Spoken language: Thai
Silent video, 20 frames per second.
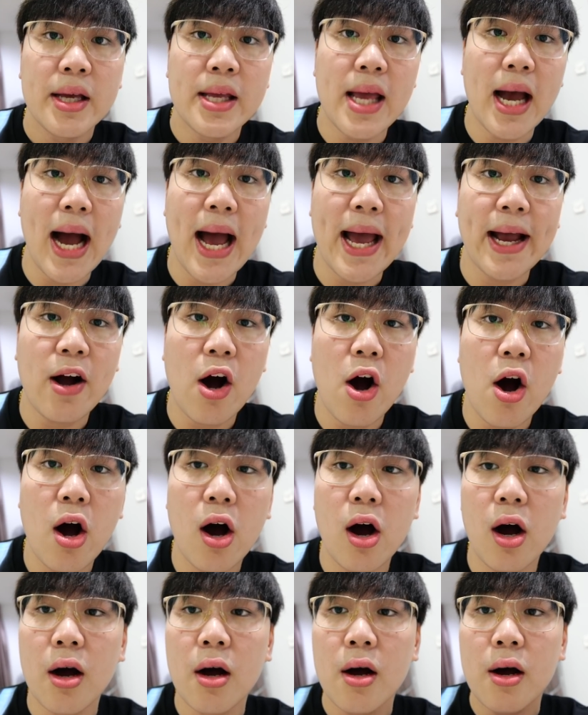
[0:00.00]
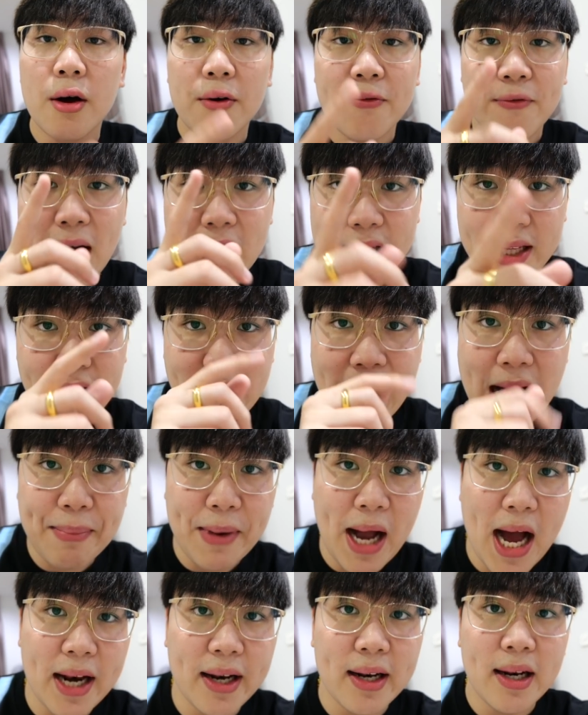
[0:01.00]
ยังไงก็ฝากติดตาม
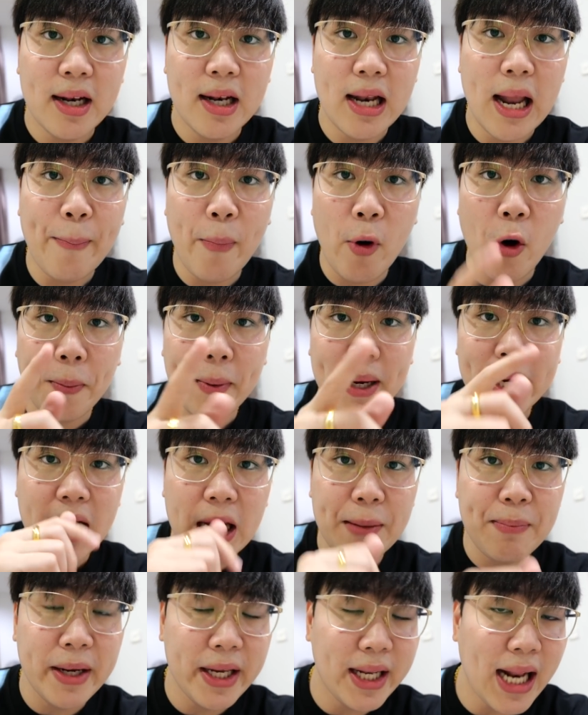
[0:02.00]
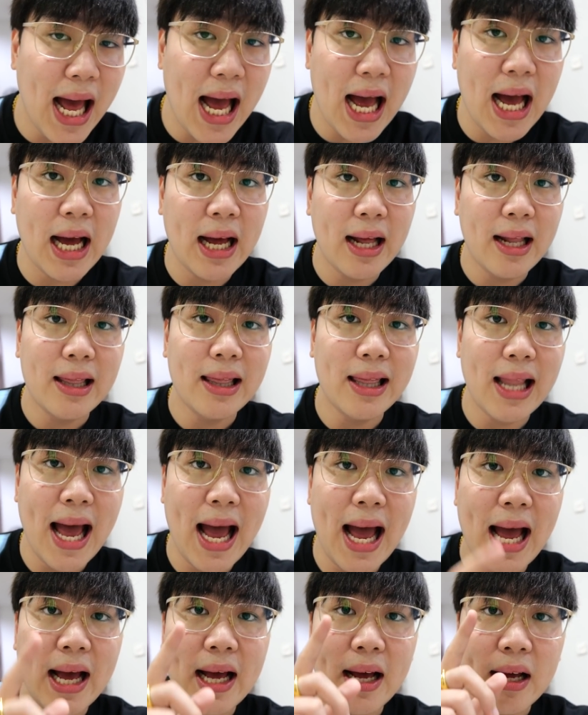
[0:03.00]
กันและพบกันในปีหน้าและ
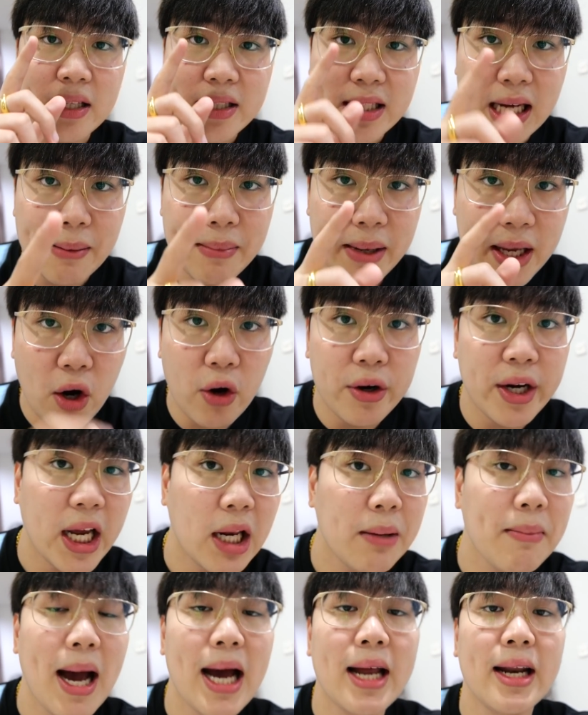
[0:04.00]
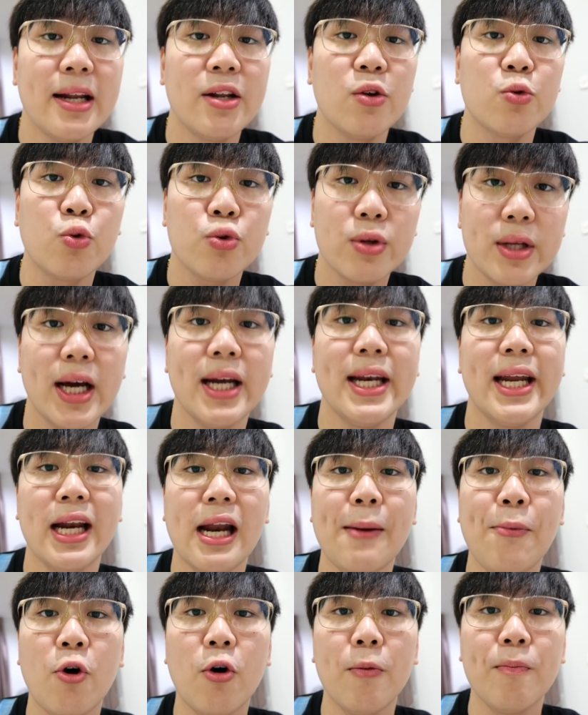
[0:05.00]
จะมีคอนเทนต์มาในทุกๆเดือนนะค
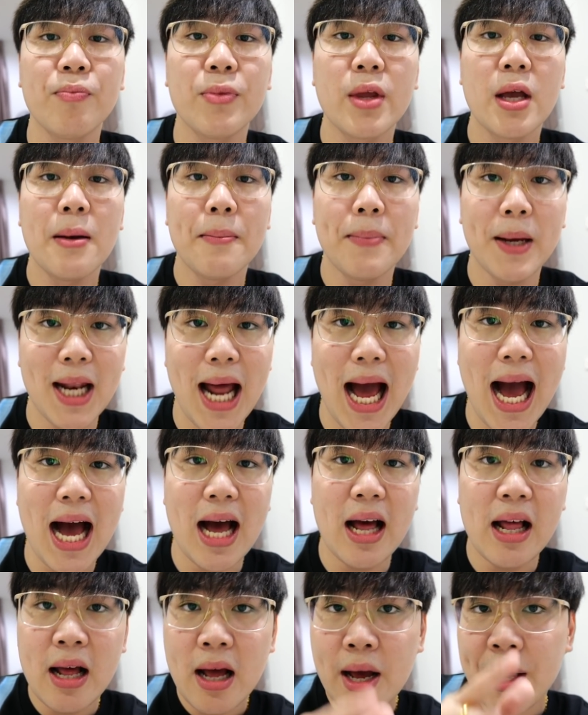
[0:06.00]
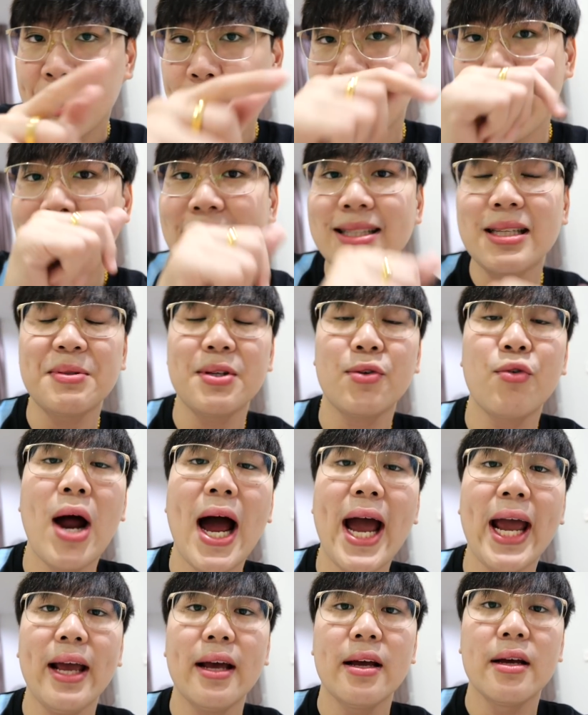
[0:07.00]
รับผมปีหน้าร้าน
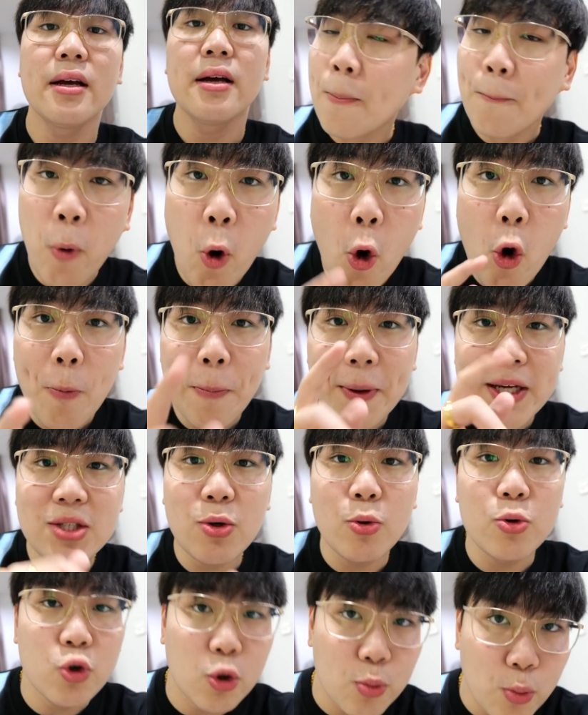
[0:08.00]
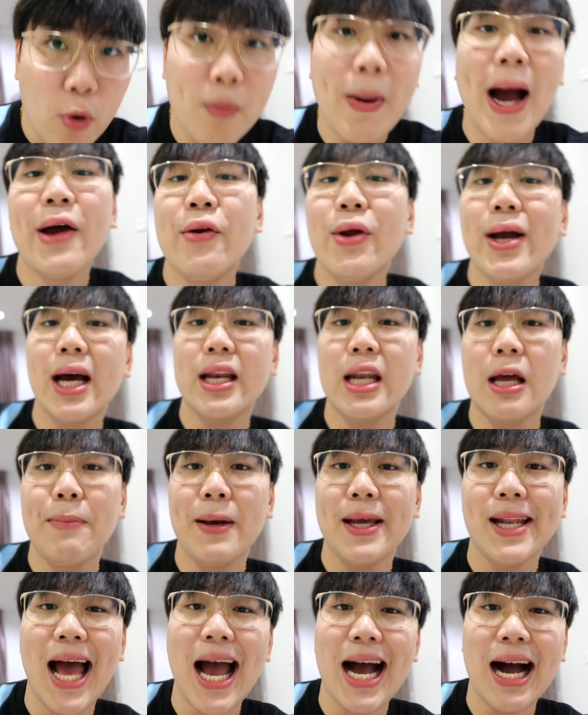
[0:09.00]
Subscribe พุ่งไปสู่จุดมุ่งหมายด้วยกันในปี
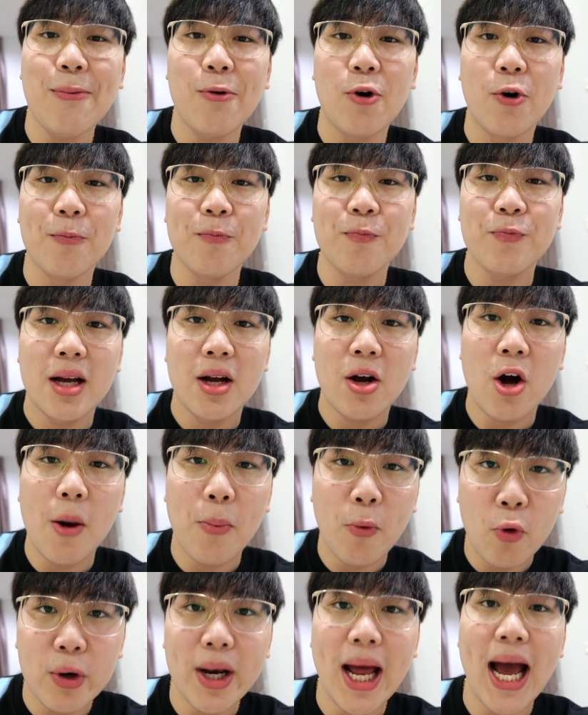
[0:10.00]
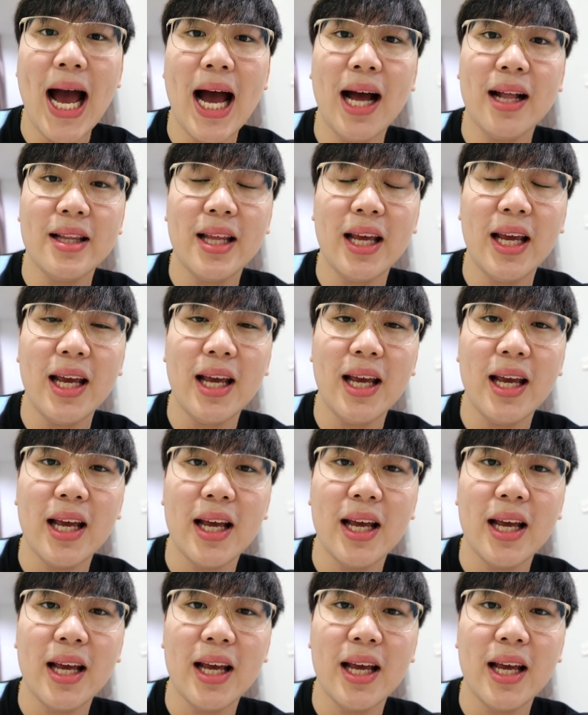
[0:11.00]
หน้าครับผมขอบคุณนะฮะที่